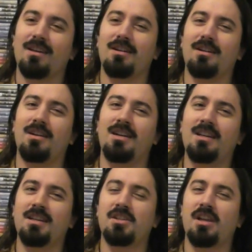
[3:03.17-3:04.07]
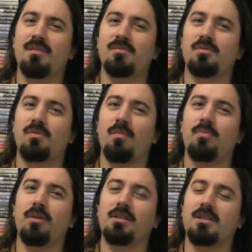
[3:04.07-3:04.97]
Euh, les gemmes sont un
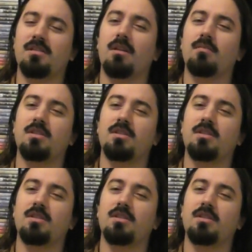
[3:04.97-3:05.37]
peu réticentes